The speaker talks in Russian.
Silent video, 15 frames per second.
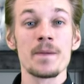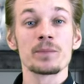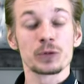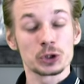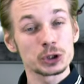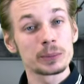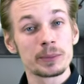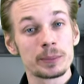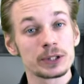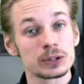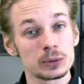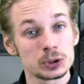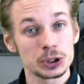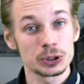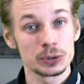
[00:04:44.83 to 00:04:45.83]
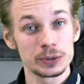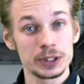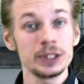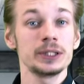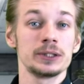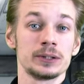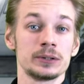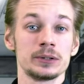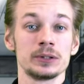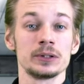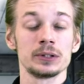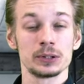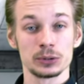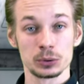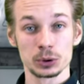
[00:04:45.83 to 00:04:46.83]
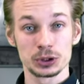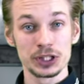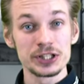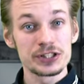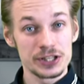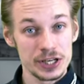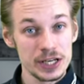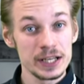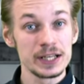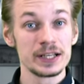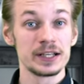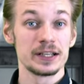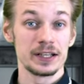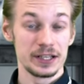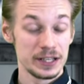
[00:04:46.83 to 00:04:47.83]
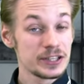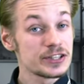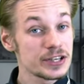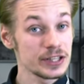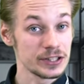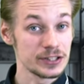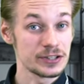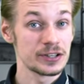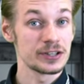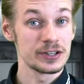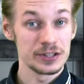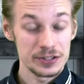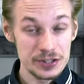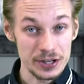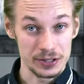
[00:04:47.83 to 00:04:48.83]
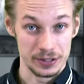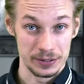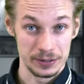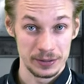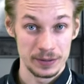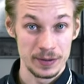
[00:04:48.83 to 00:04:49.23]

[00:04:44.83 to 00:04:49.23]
Но чтобы быть лучше других, нужно идти и делать дело.